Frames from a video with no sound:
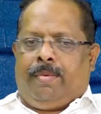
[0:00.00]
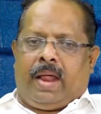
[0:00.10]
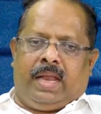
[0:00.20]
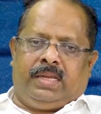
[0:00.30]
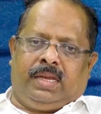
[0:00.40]

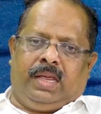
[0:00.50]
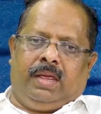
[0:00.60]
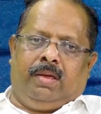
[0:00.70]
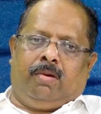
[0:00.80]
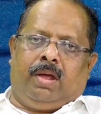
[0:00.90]
బ్రాంచ్కి
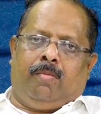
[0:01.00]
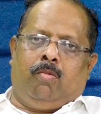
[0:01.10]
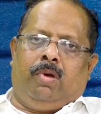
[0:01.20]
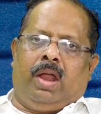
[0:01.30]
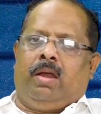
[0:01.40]
ఒక
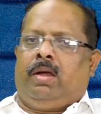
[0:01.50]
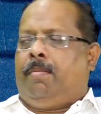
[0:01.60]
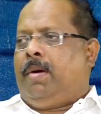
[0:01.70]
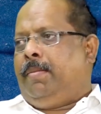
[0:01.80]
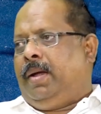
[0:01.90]
మూడు నాలుగు
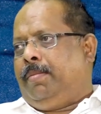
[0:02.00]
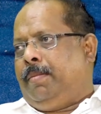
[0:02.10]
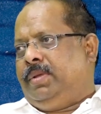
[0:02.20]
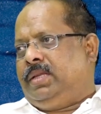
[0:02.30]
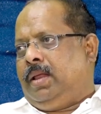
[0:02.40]
డబ్బాలు పెట్టి
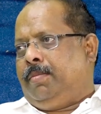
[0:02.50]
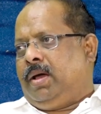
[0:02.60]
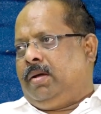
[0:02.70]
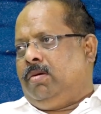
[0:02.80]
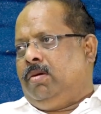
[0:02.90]
పంపించినా
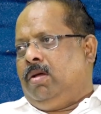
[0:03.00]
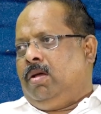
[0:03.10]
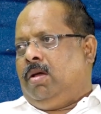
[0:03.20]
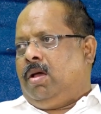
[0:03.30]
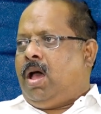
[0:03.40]
మాకు
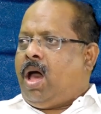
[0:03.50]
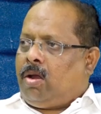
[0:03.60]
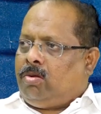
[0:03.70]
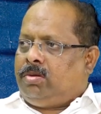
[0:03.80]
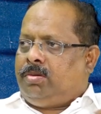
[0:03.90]
ఆ
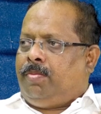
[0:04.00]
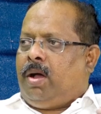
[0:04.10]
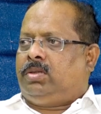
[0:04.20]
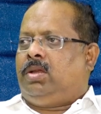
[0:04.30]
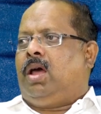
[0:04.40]
రోజు
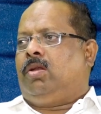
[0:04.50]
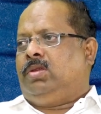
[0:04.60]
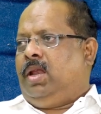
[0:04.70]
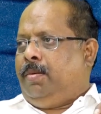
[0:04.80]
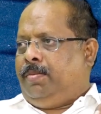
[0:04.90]
బాక్స్లో ఆ
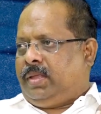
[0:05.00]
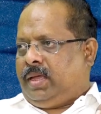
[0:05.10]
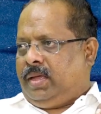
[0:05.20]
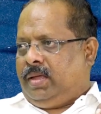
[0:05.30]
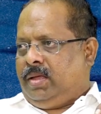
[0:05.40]
రోజులు
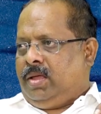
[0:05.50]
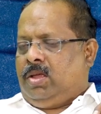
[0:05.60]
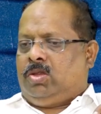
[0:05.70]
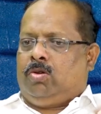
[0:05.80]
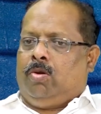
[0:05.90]
వెళ్ళిపోతాయి
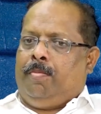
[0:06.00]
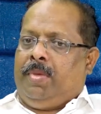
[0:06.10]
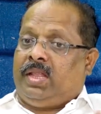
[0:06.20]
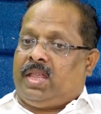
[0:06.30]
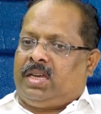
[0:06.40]
సో
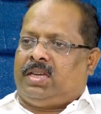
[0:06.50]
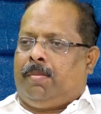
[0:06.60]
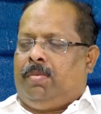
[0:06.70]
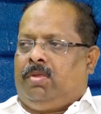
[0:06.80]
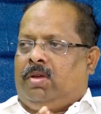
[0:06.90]
మిగతా
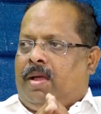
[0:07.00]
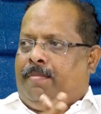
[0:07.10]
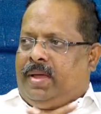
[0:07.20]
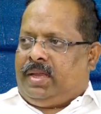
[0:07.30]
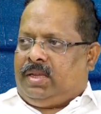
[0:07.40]
షాపులతో
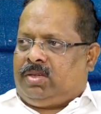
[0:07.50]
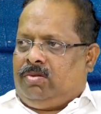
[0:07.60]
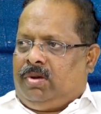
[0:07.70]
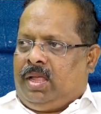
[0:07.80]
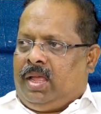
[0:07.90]
కంపేర్
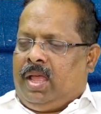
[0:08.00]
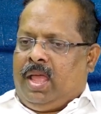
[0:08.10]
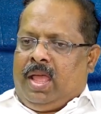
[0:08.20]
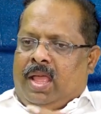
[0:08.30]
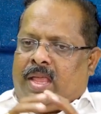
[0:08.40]
చేసుకుంటే
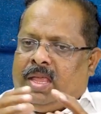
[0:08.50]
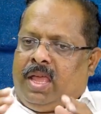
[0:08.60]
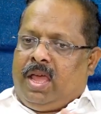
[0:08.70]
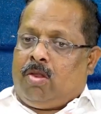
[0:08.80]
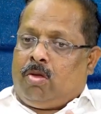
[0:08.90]

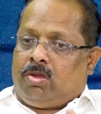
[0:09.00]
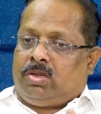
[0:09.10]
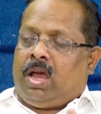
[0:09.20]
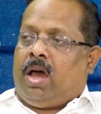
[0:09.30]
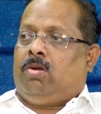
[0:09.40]
ఏ
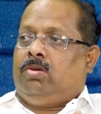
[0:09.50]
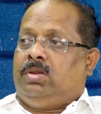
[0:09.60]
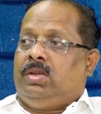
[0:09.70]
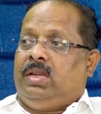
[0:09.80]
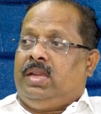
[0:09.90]
రోజుకు ఆ
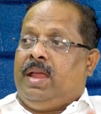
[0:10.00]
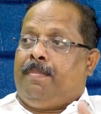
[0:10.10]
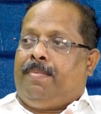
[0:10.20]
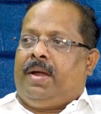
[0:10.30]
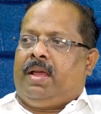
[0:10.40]
రోజు
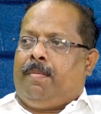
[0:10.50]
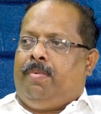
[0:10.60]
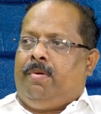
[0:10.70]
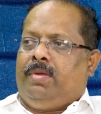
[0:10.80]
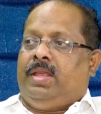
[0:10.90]

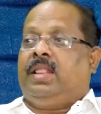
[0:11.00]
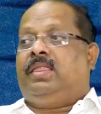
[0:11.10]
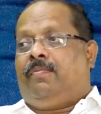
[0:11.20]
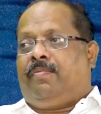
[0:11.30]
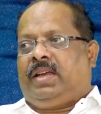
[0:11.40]
ఎప్పటికప్పుడు
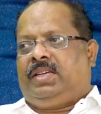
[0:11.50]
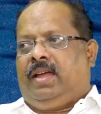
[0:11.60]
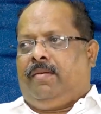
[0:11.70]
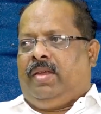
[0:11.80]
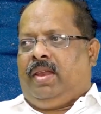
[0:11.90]
ఎంత
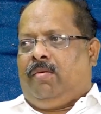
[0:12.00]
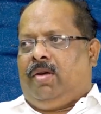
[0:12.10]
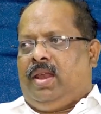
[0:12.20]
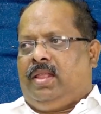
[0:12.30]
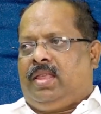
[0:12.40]
ఫ్రెష్గా
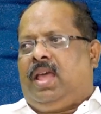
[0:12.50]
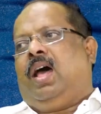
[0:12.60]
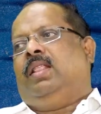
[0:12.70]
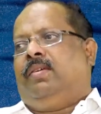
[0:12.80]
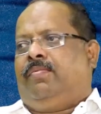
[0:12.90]
వీలవ్వగలిగితే
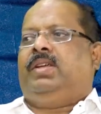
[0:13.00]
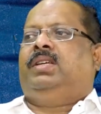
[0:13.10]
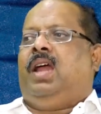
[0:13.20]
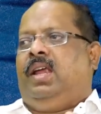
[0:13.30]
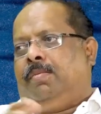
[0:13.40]
అంత
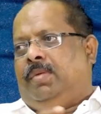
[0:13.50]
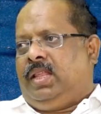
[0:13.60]
ఫ్రెష్గా ఐటమ్